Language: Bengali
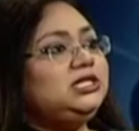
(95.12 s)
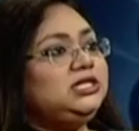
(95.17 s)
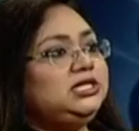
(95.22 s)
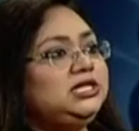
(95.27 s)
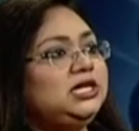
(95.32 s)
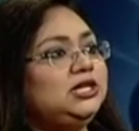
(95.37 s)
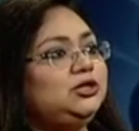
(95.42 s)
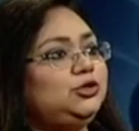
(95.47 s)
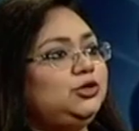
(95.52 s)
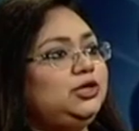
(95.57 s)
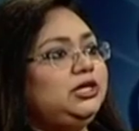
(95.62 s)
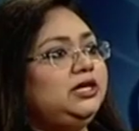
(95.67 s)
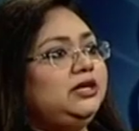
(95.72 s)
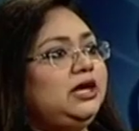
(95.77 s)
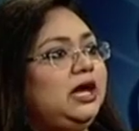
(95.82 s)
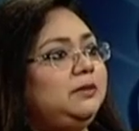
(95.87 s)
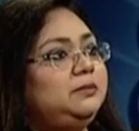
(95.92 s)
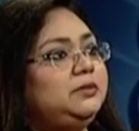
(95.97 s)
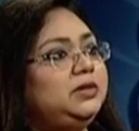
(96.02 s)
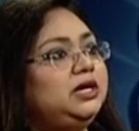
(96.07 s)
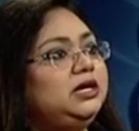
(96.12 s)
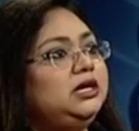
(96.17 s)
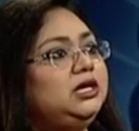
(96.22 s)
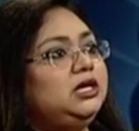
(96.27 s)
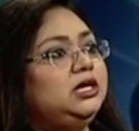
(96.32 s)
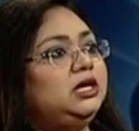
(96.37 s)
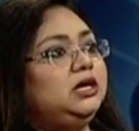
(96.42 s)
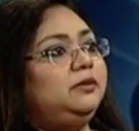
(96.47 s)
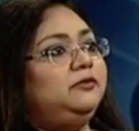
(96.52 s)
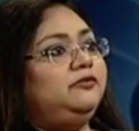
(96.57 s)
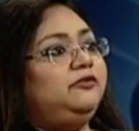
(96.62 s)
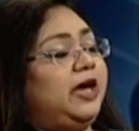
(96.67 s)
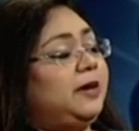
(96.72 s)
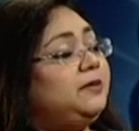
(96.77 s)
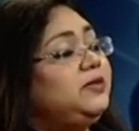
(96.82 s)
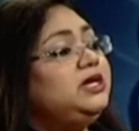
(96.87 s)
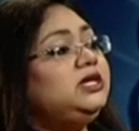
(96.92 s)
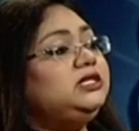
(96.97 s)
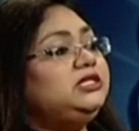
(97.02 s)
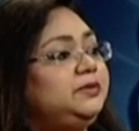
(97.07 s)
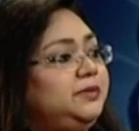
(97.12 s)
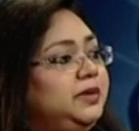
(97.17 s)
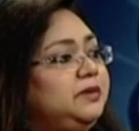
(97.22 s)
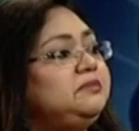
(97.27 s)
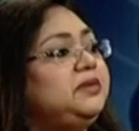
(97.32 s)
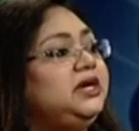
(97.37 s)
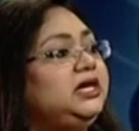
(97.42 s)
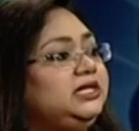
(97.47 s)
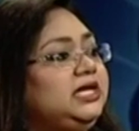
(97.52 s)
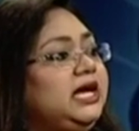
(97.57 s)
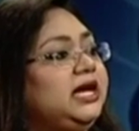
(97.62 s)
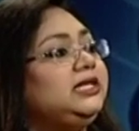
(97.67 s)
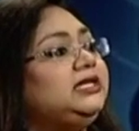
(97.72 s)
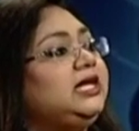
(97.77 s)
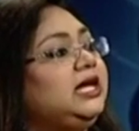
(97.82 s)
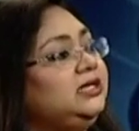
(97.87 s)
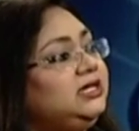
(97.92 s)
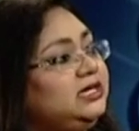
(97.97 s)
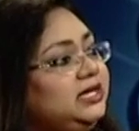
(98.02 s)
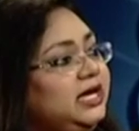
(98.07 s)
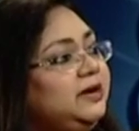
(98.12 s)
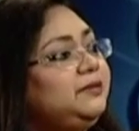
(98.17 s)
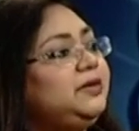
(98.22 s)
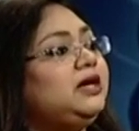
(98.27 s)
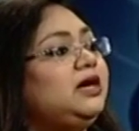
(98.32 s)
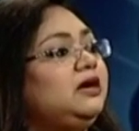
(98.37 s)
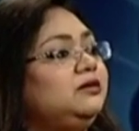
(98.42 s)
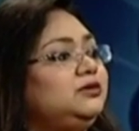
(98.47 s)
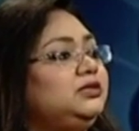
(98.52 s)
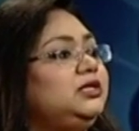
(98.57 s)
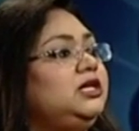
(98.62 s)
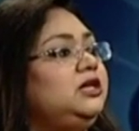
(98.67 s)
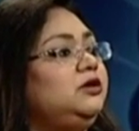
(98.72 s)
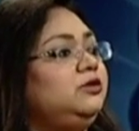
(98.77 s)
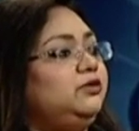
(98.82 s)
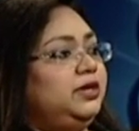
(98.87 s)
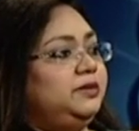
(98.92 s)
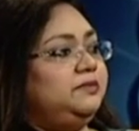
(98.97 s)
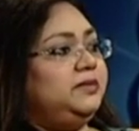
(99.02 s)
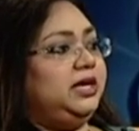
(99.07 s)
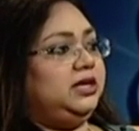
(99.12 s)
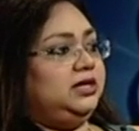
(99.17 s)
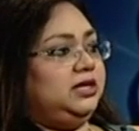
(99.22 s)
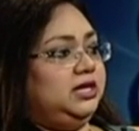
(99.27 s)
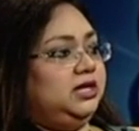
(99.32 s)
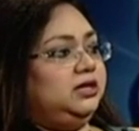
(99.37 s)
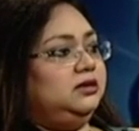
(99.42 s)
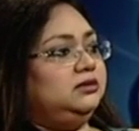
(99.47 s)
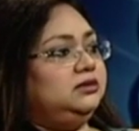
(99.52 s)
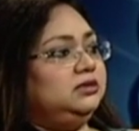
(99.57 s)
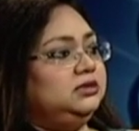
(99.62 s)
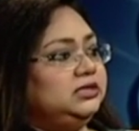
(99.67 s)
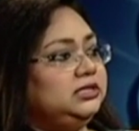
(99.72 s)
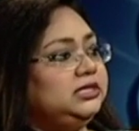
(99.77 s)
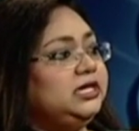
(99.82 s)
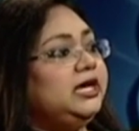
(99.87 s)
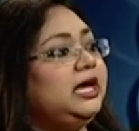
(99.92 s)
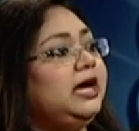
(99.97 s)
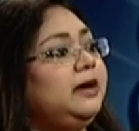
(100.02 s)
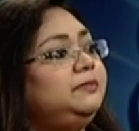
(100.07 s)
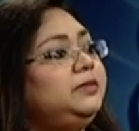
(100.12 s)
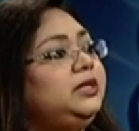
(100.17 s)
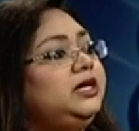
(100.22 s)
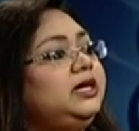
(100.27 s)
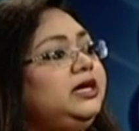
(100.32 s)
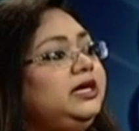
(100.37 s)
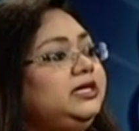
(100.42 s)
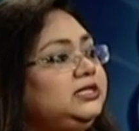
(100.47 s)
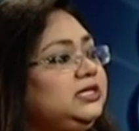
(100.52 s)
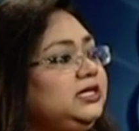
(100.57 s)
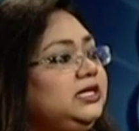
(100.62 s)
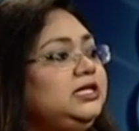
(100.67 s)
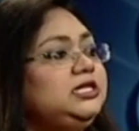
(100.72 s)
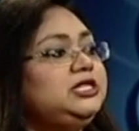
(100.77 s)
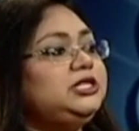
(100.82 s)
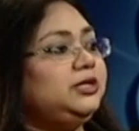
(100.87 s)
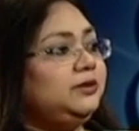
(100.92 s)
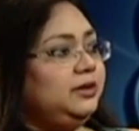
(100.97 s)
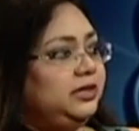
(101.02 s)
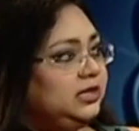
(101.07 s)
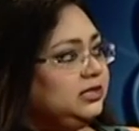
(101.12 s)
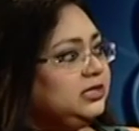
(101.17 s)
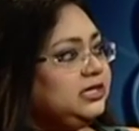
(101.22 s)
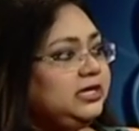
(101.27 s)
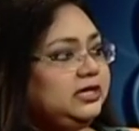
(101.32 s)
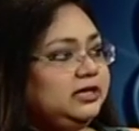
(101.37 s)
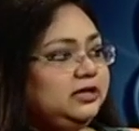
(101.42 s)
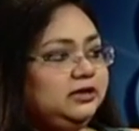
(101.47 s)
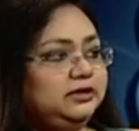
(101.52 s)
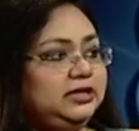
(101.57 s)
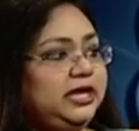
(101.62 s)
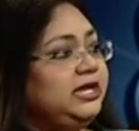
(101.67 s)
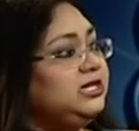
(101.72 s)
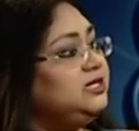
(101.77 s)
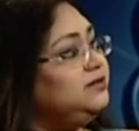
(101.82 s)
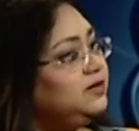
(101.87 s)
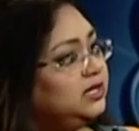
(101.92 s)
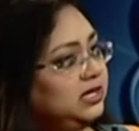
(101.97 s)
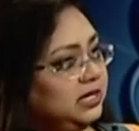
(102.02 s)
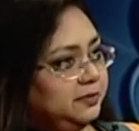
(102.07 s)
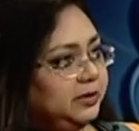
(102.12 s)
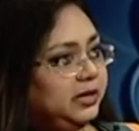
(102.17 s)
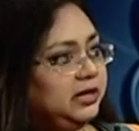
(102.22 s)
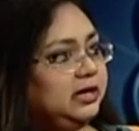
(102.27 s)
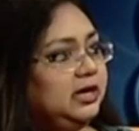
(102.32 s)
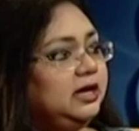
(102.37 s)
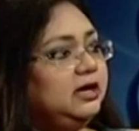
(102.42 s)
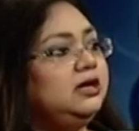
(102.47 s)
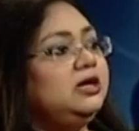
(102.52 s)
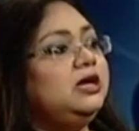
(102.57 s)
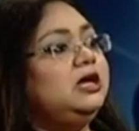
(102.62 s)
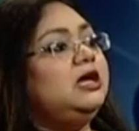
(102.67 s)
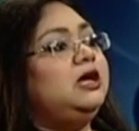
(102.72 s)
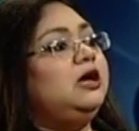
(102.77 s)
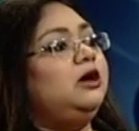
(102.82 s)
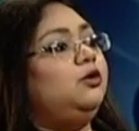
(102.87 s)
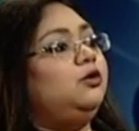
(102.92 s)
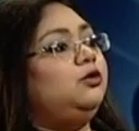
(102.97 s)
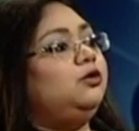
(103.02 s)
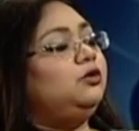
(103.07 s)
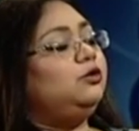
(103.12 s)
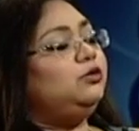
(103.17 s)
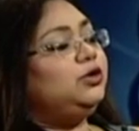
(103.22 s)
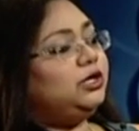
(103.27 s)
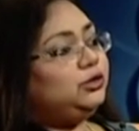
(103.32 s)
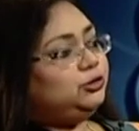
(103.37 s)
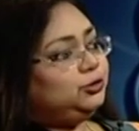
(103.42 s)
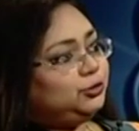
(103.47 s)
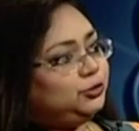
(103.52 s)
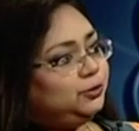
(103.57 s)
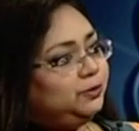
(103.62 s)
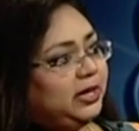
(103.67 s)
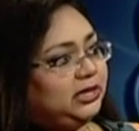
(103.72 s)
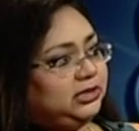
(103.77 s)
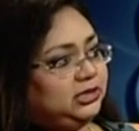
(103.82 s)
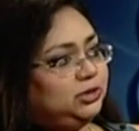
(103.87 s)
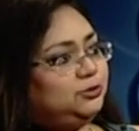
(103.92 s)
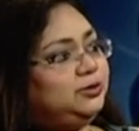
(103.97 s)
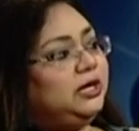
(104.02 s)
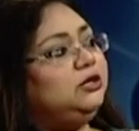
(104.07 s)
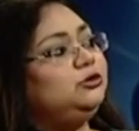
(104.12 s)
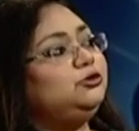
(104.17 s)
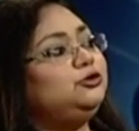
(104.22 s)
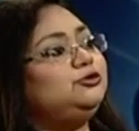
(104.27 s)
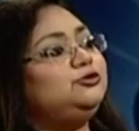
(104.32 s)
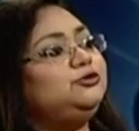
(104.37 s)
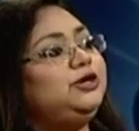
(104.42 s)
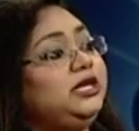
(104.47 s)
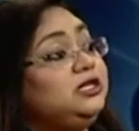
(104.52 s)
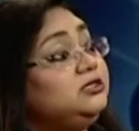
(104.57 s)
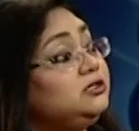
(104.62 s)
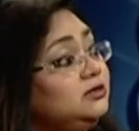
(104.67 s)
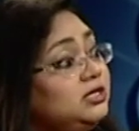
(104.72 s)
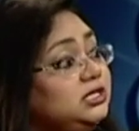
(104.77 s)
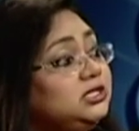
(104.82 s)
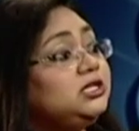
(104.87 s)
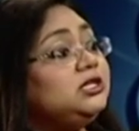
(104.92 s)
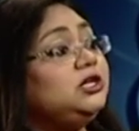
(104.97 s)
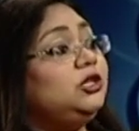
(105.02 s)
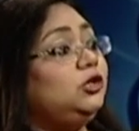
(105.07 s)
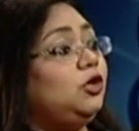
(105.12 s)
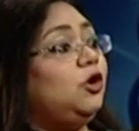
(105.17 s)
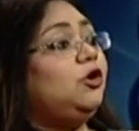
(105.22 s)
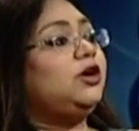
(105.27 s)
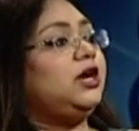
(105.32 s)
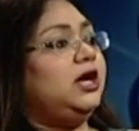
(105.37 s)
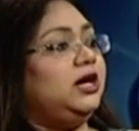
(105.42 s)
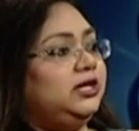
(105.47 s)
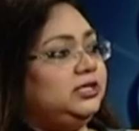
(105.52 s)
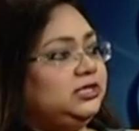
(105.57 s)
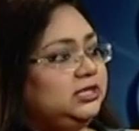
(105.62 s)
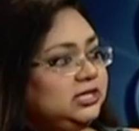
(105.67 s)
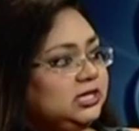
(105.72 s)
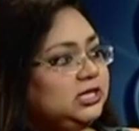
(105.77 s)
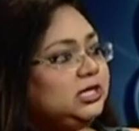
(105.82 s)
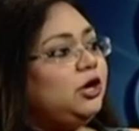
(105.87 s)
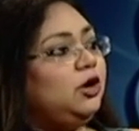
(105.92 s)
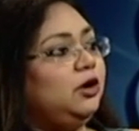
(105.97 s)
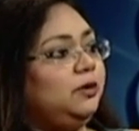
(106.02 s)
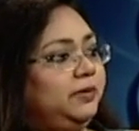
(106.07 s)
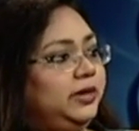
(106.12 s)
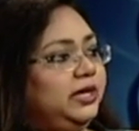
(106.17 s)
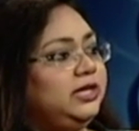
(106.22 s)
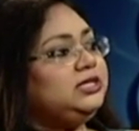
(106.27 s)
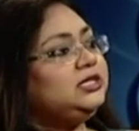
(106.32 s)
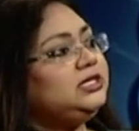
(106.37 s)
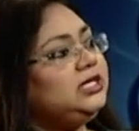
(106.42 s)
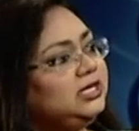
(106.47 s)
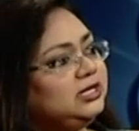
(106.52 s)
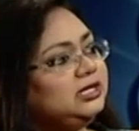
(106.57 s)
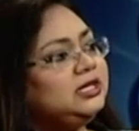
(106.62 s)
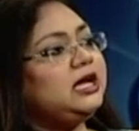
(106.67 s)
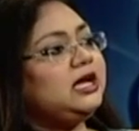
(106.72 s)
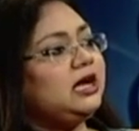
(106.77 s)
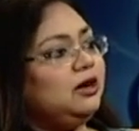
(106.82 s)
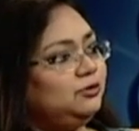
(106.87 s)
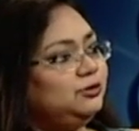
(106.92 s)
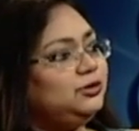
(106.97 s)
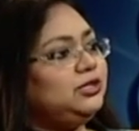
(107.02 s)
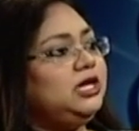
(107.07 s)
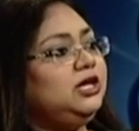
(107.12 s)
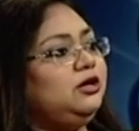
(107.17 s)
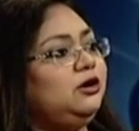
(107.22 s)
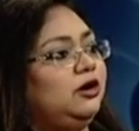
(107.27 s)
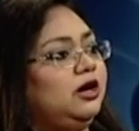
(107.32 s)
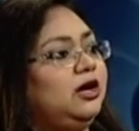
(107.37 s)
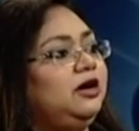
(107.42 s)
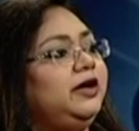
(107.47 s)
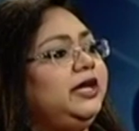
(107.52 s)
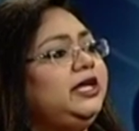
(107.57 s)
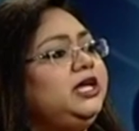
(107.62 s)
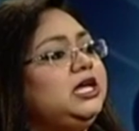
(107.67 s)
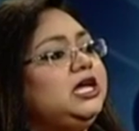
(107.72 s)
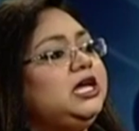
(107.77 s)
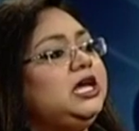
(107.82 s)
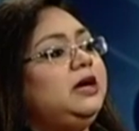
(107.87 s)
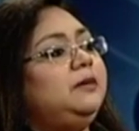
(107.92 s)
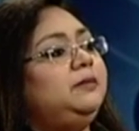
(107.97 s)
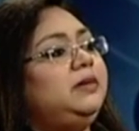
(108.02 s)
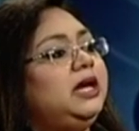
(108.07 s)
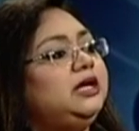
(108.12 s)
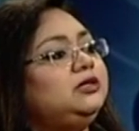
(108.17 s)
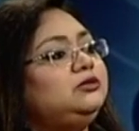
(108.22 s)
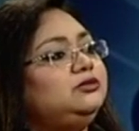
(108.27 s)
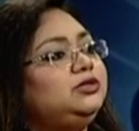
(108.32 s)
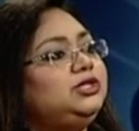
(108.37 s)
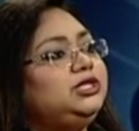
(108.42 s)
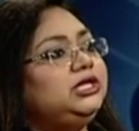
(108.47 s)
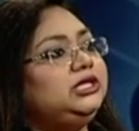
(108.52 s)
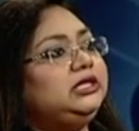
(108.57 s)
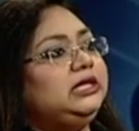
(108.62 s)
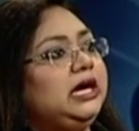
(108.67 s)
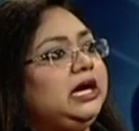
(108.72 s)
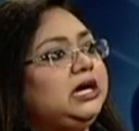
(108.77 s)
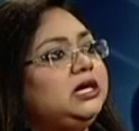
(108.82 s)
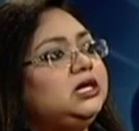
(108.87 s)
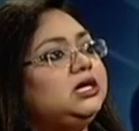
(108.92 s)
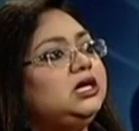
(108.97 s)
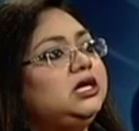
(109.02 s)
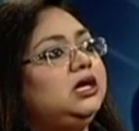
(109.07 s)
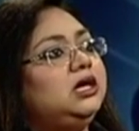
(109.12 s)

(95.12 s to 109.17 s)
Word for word: জিনিসটা আসলে আমরা ফ্যামিলি যে মেম্বাররা থাকে তাদেরকে আমরা কাউন্সিলিং করি মেইনলি যে আপনারা এটাকে এটাকে নেগেটিভলি নেবেন না ও ওনার জন্য বাচ্চার ভালোর জন্য ইনসুলিনটা নেওয়া দরকার এটা নিতে হবে এটা তাদেরকে কাউন্সিলিং করা হয় প্লাস হচ্ছে তার